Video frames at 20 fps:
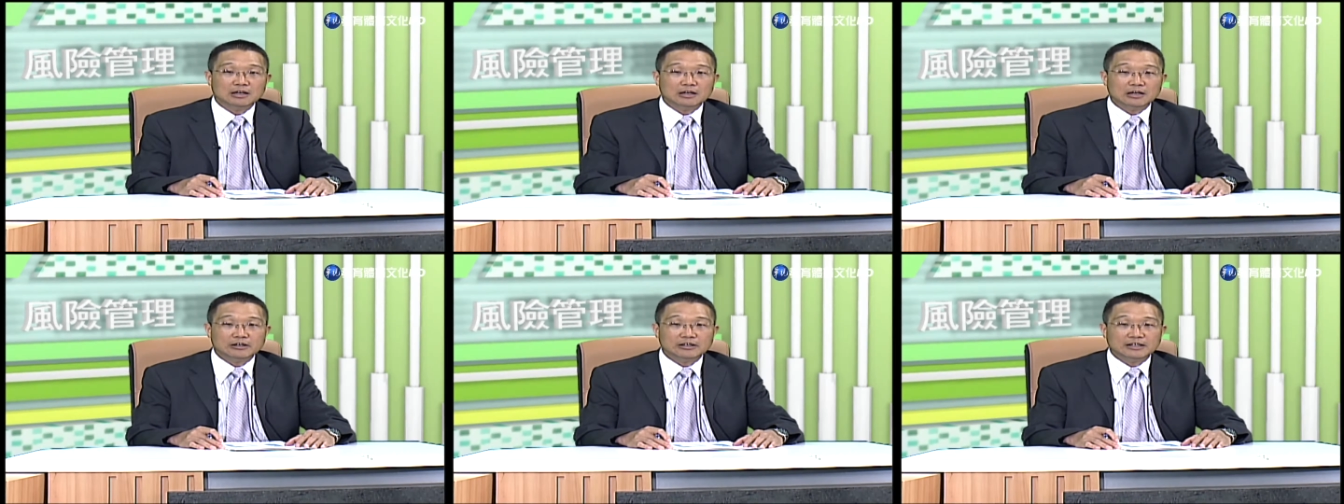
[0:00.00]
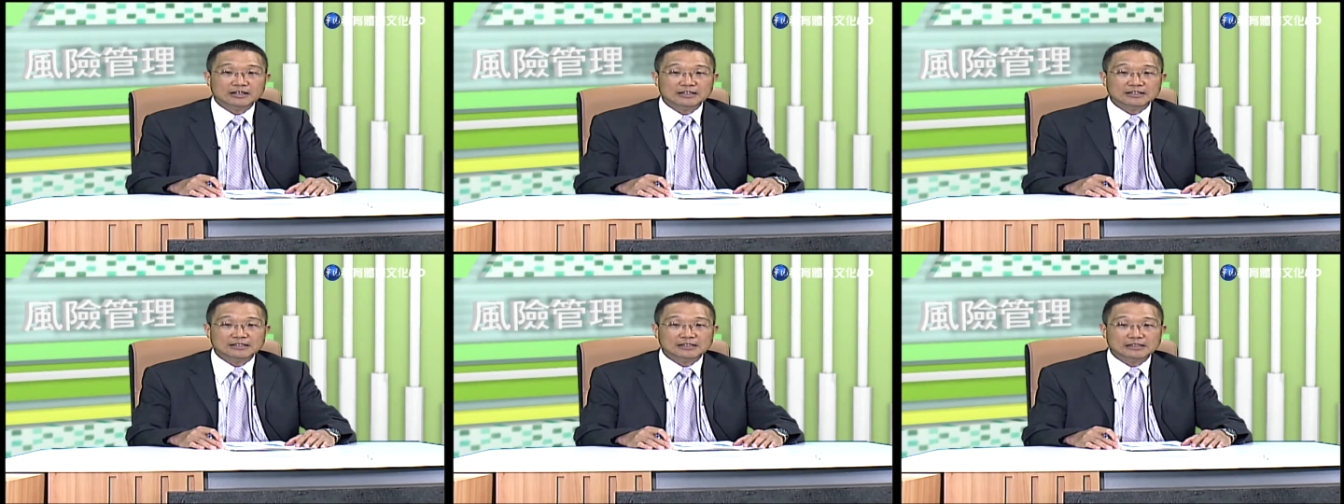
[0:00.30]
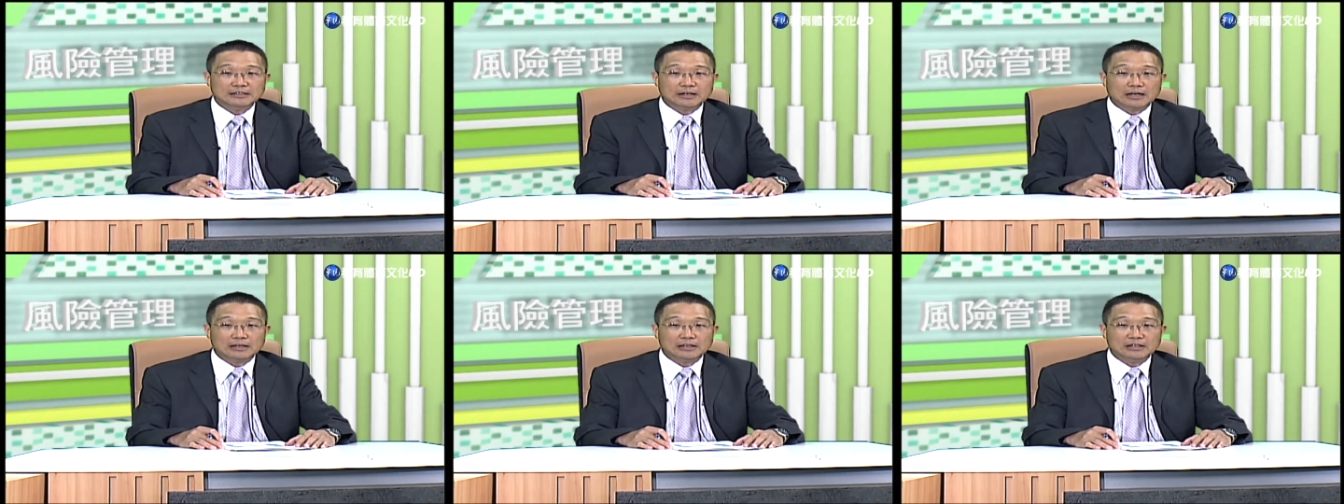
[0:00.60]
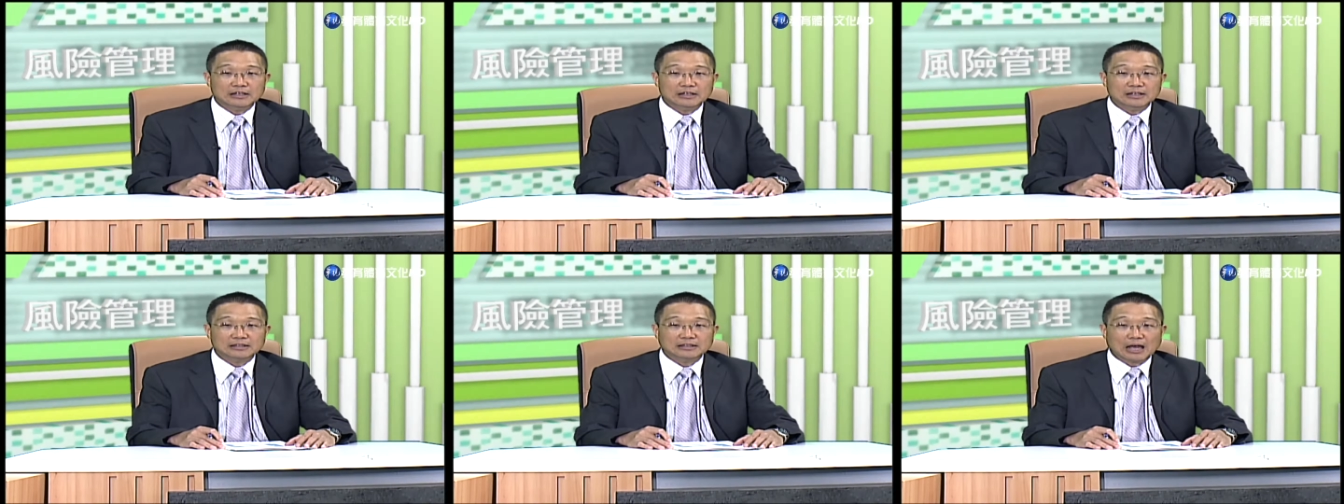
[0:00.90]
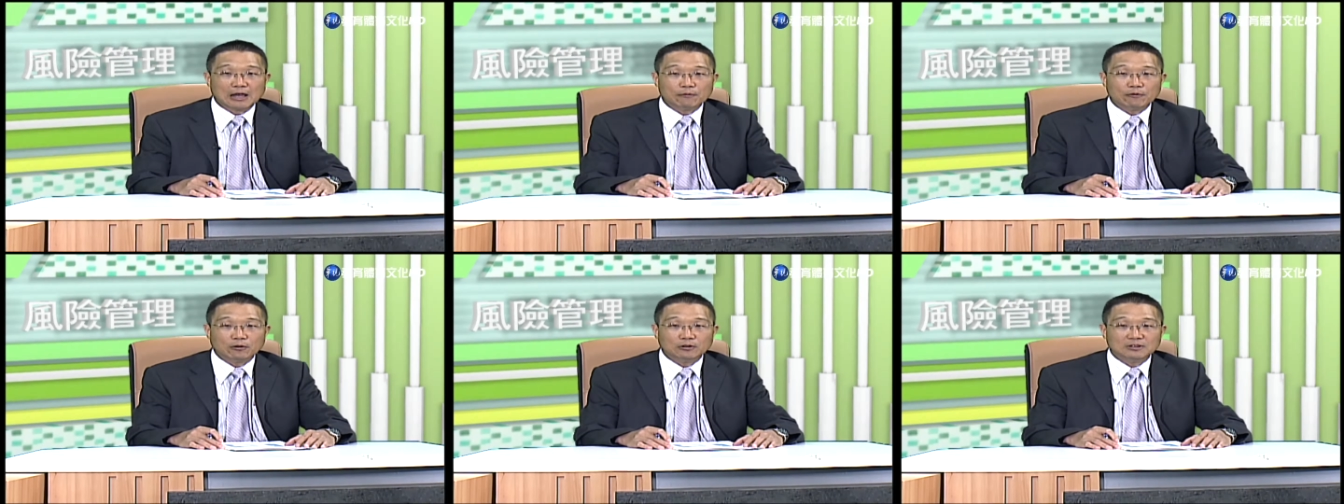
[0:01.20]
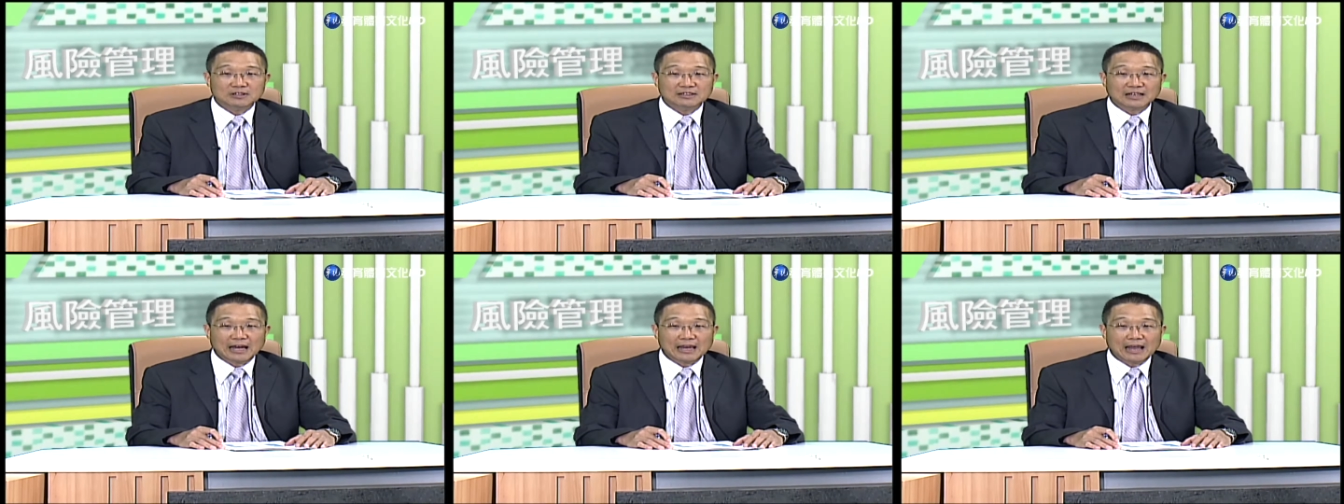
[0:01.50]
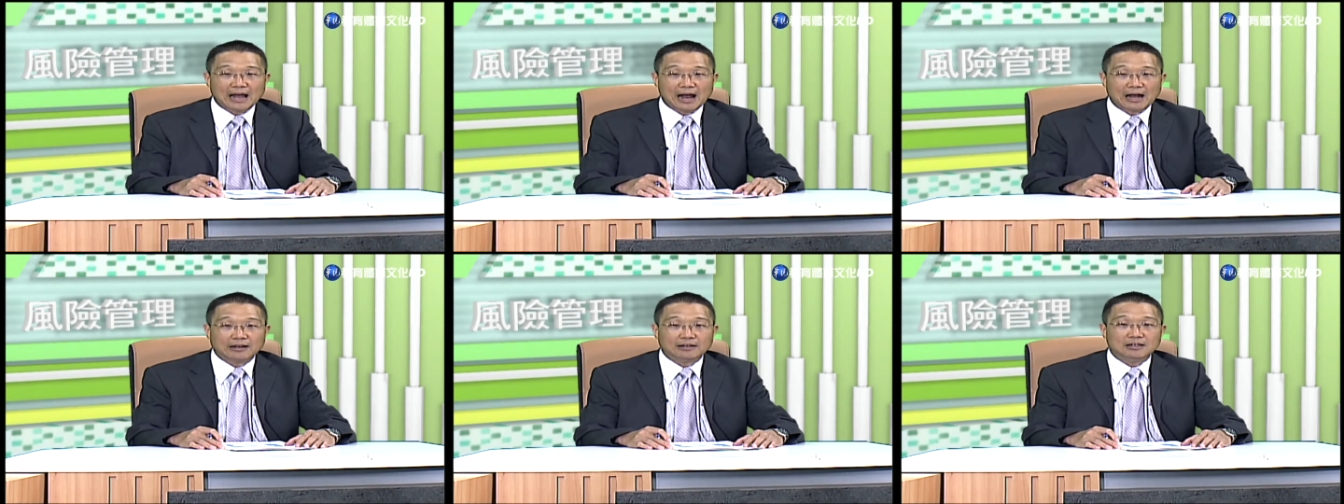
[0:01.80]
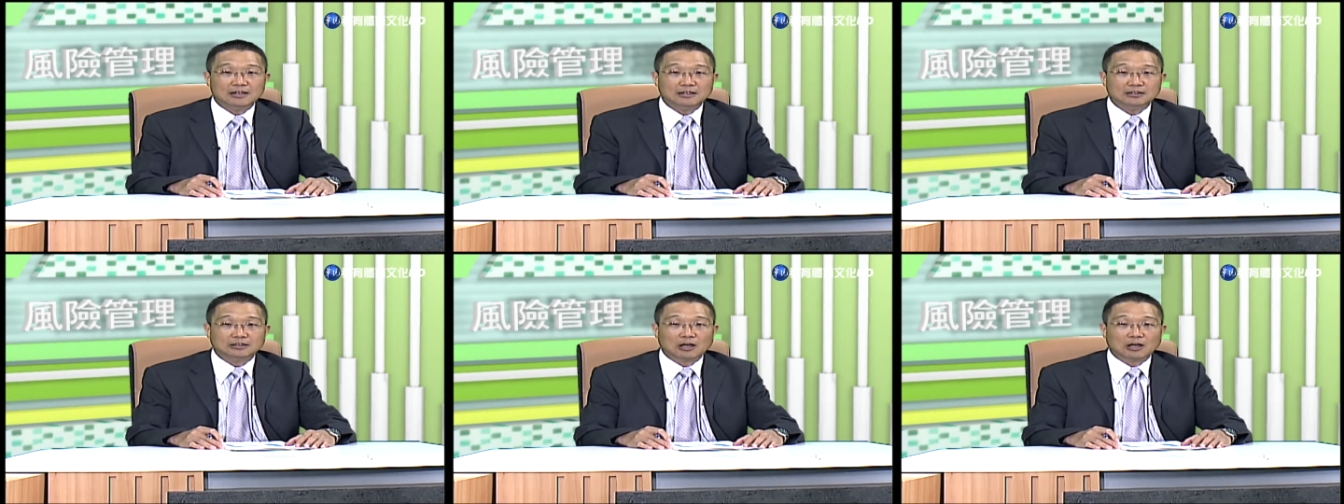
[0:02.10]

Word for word: 二零一七年因台风灾害